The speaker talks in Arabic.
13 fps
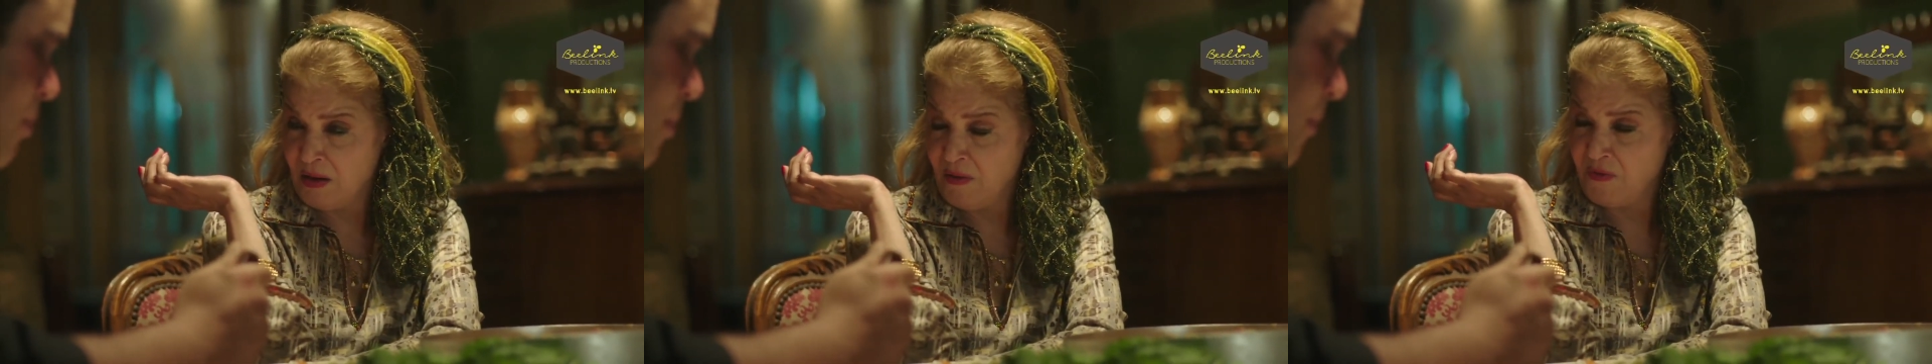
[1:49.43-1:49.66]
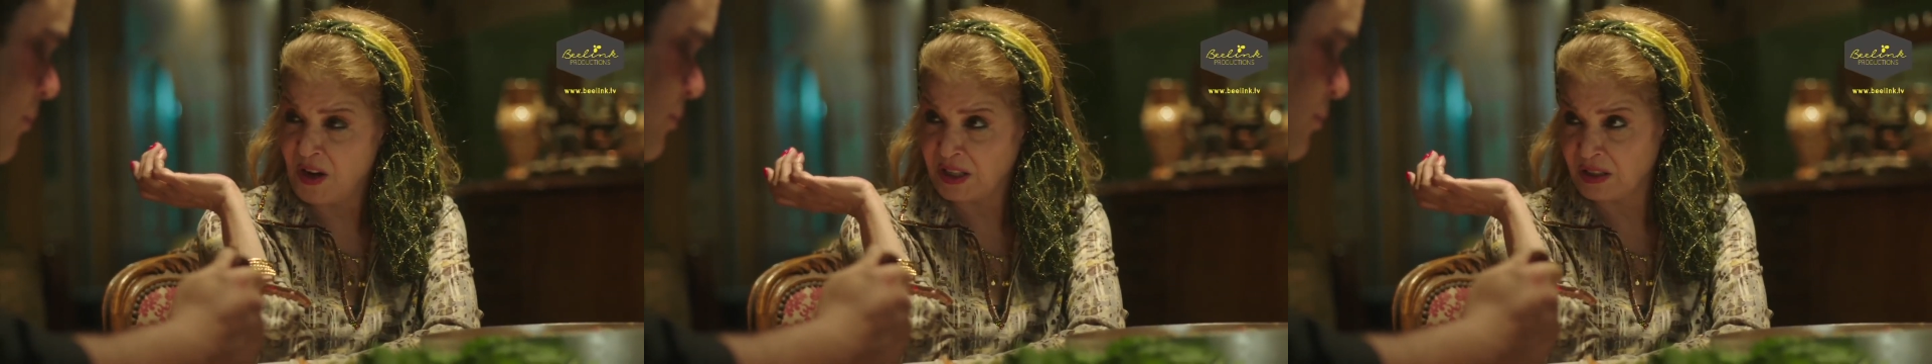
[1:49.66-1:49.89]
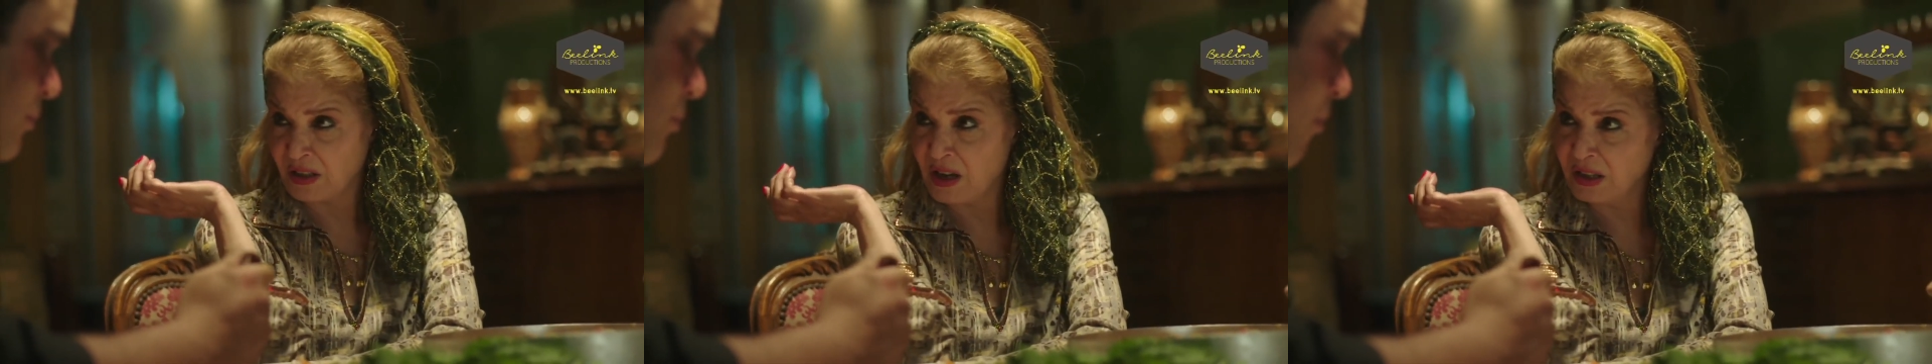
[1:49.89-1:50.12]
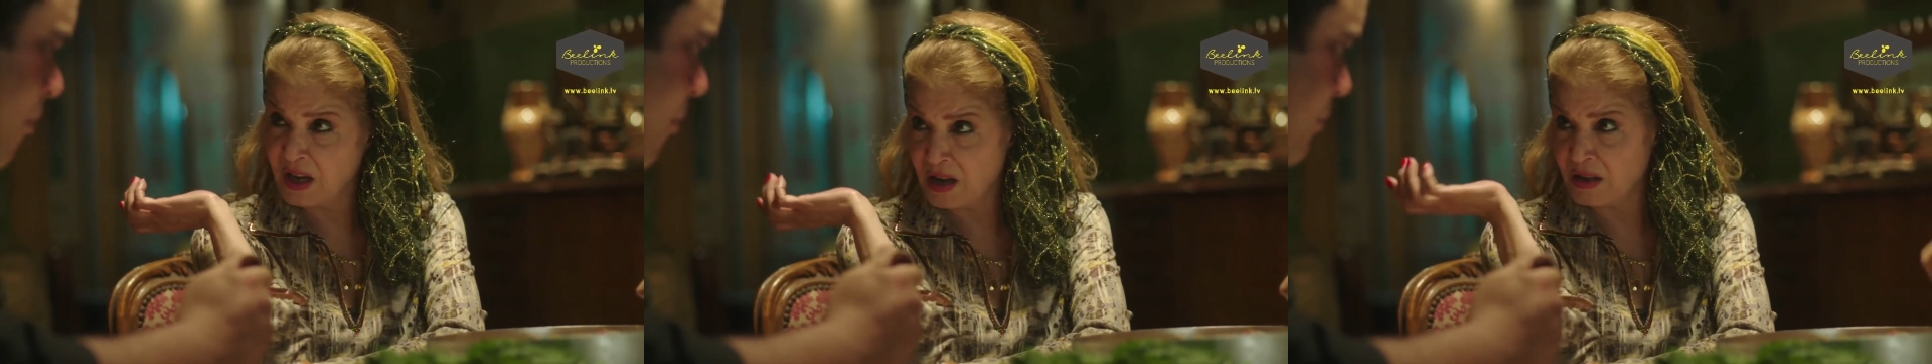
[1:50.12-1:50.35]
فاكر
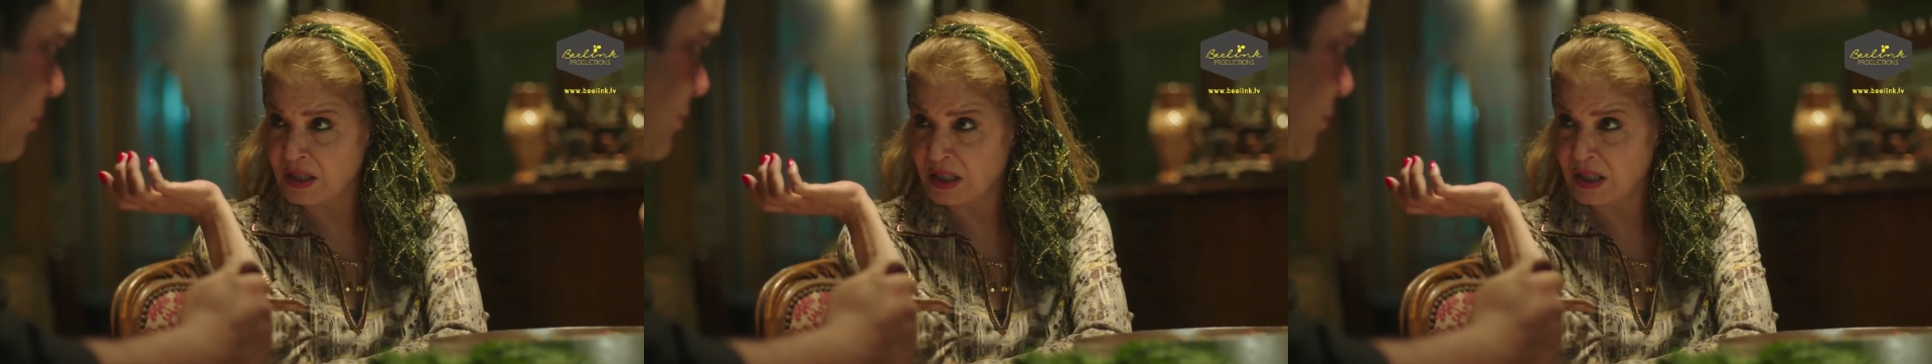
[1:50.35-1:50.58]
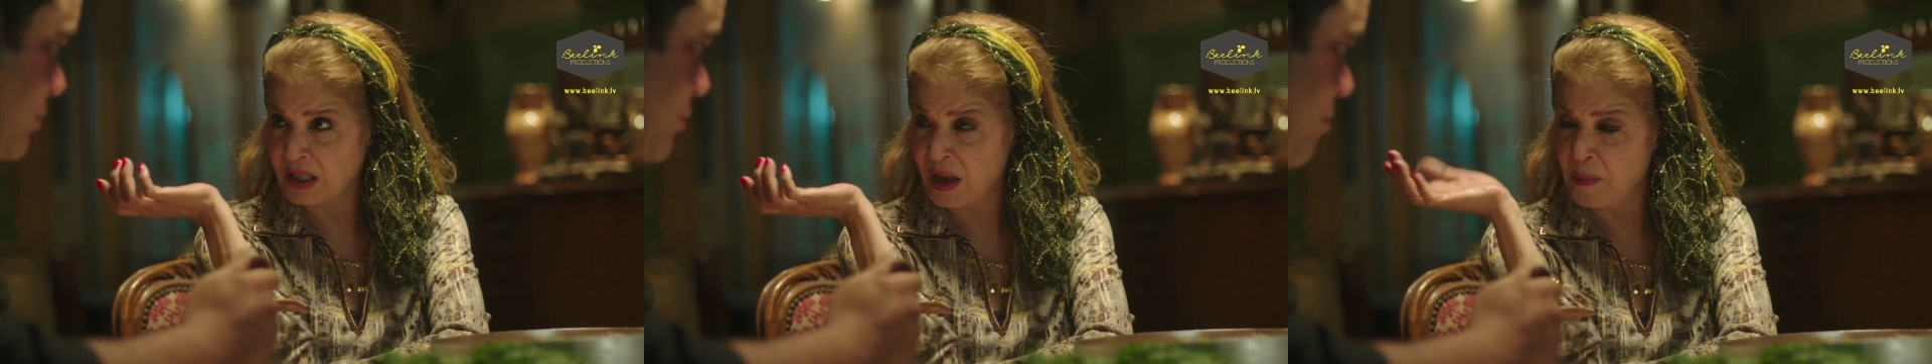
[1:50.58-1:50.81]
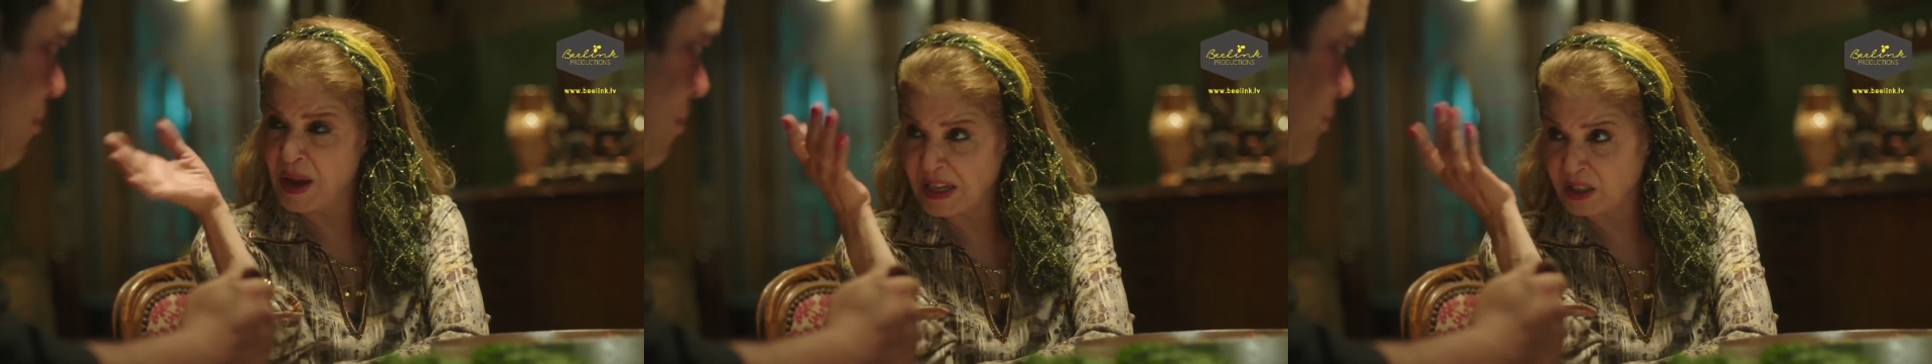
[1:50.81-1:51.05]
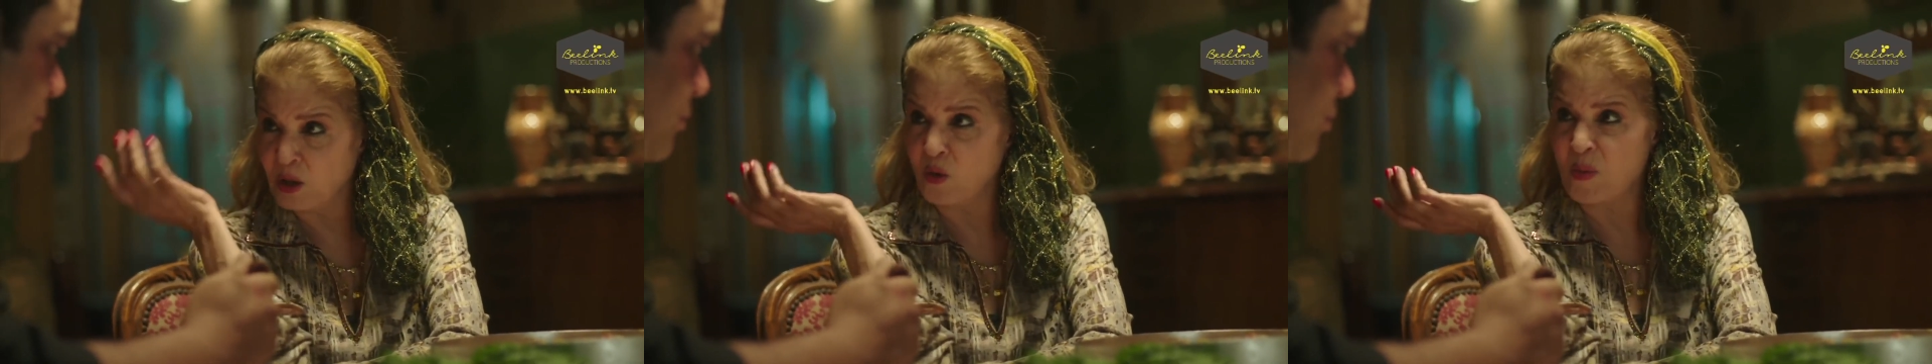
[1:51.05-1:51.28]
خلاص
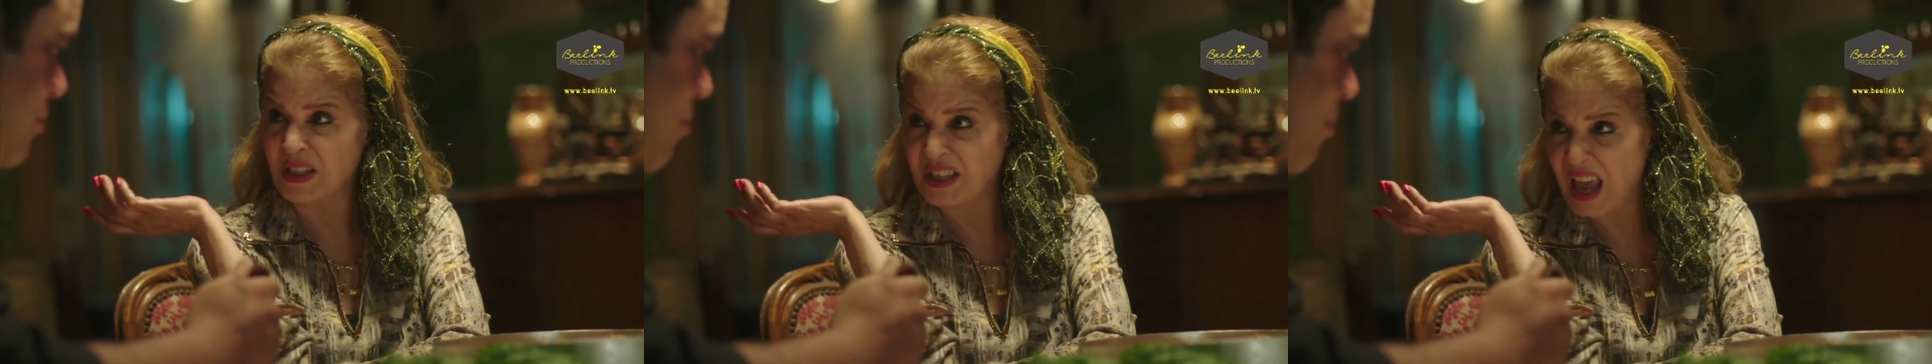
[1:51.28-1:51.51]
بقت لقمه